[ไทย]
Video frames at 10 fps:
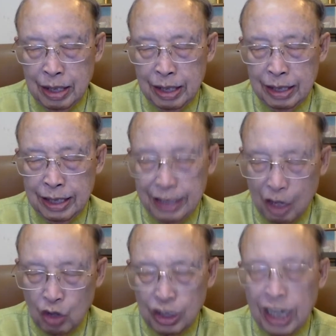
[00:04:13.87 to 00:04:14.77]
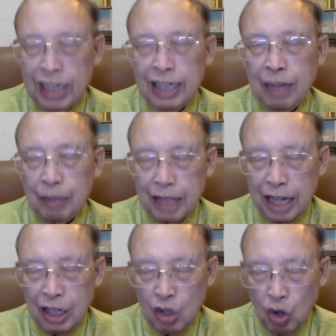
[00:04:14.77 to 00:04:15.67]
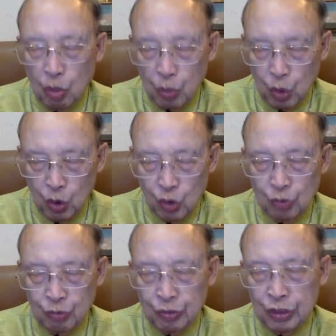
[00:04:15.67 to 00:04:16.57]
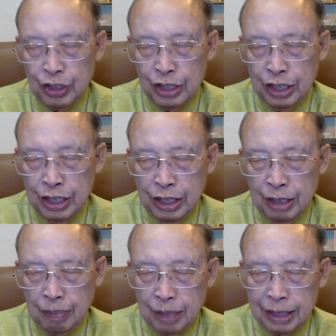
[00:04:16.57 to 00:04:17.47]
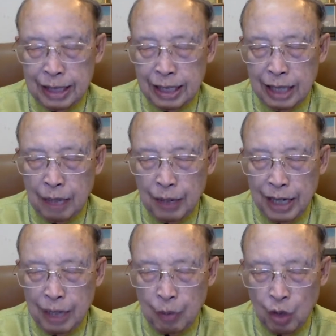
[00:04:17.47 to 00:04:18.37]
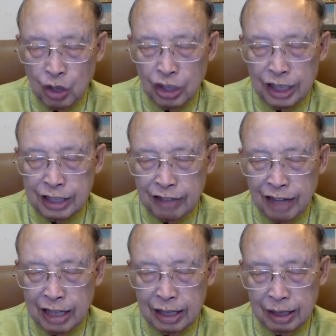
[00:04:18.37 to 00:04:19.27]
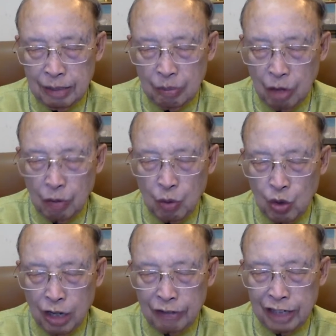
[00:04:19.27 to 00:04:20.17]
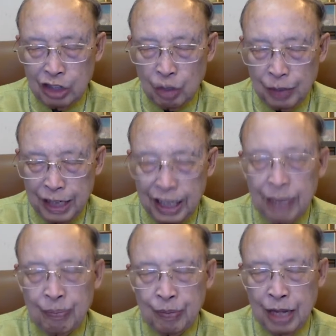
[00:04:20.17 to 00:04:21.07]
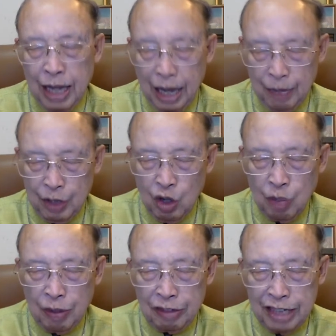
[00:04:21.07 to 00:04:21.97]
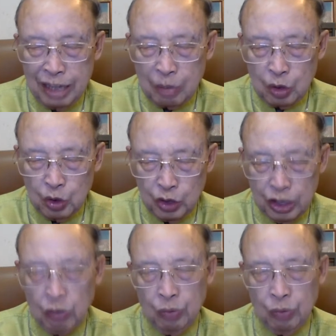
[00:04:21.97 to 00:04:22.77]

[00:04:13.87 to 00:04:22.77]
ที่จะเข้าใจนำพระทัยของพระองค์เปิดตาใจภายในพกเขาหน่อยให้สว่างขึ้น มอบโอกาสเวลาต่อไปนี้ ให้เป็นของพระวิญญาณบริสุทธิ์เจ้า